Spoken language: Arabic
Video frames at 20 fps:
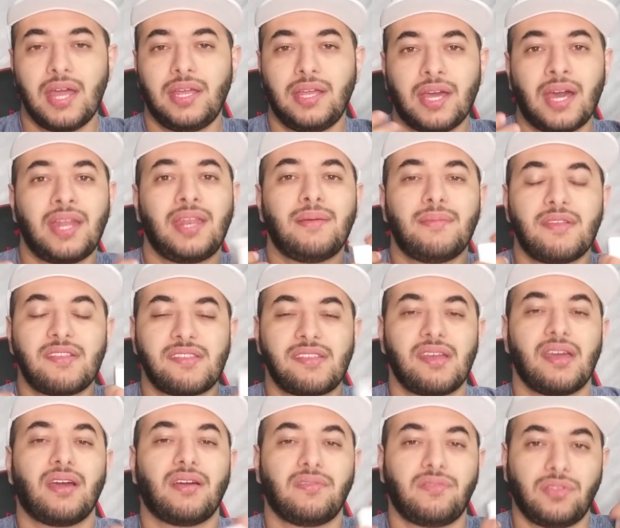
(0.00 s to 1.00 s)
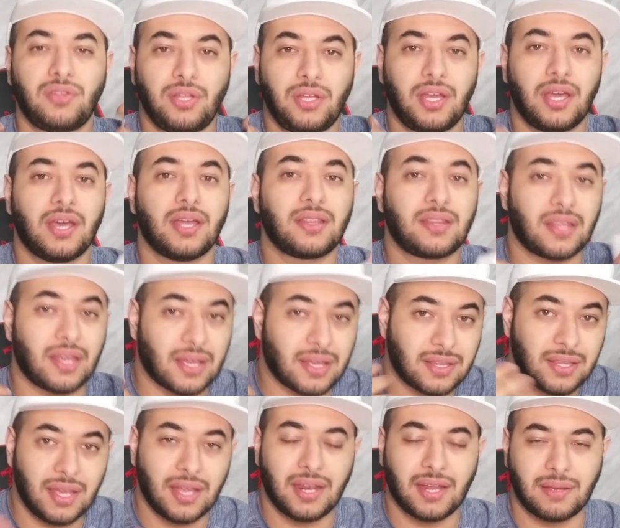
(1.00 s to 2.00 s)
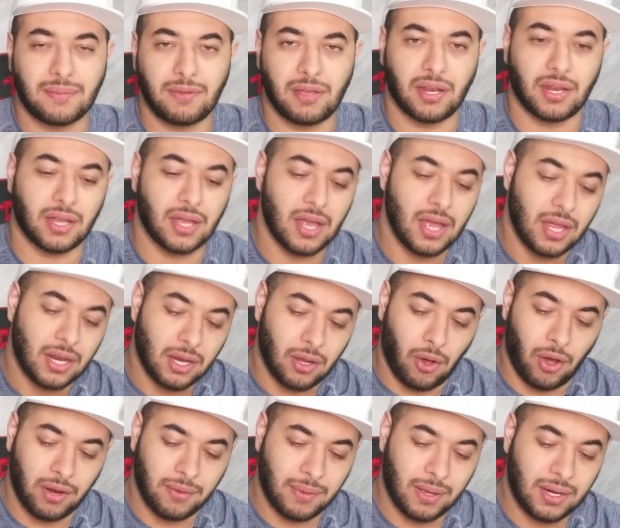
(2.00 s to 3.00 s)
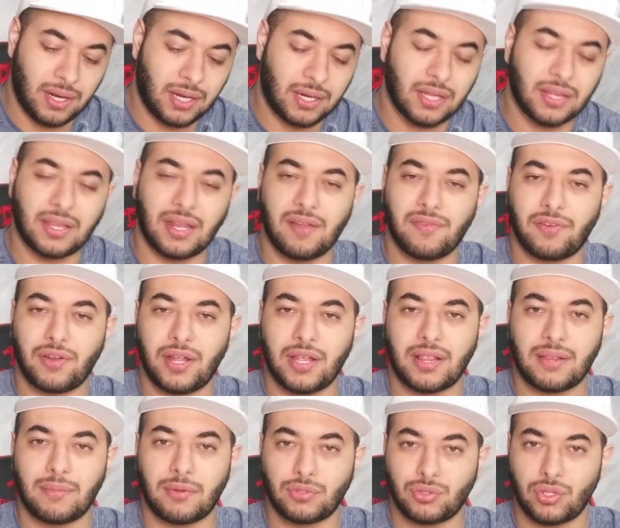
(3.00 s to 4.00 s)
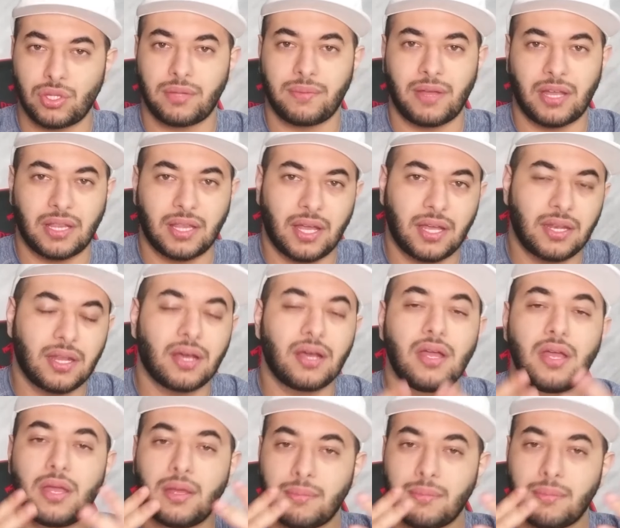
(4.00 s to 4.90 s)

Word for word: يعني بالساعة فيديوهات كثير كبيرة نوعا ما نحن التليفونات الموجودة بإيدينا